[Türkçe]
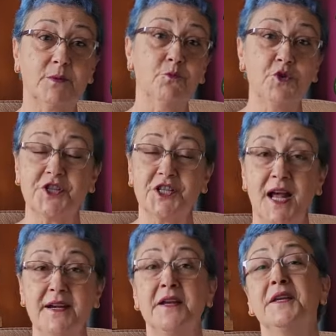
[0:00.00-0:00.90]
bu
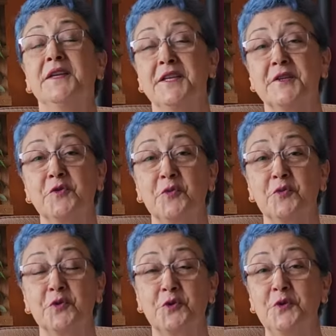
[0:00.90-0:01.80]
işler yarın
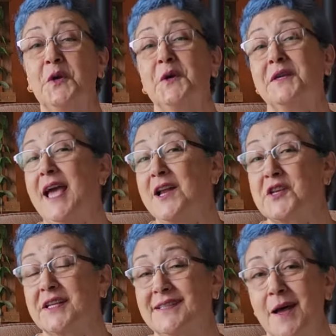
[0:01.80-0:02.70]
öbür gün
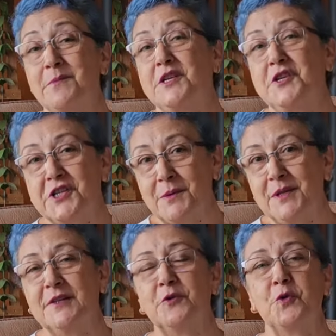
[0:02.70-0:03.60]
gerçekten bir işe
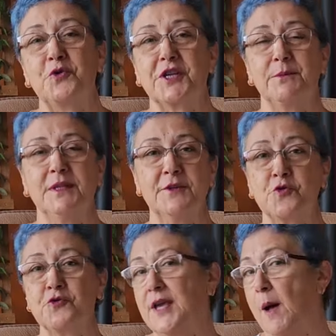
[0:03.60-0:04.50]
bile dönüşebilir.
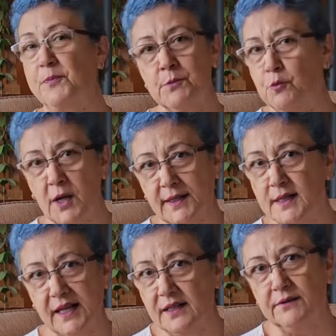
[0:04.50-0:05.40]
Çünkü yaptığım bu kadar
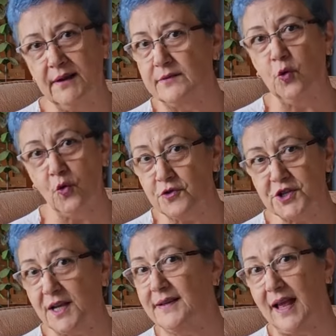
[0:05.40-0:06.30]
eldiven ne
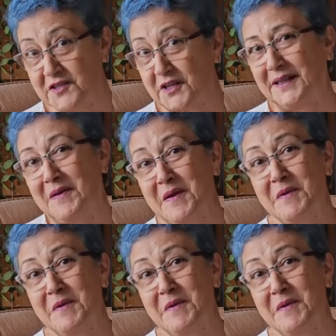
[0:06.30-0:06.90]
olacak gerçekten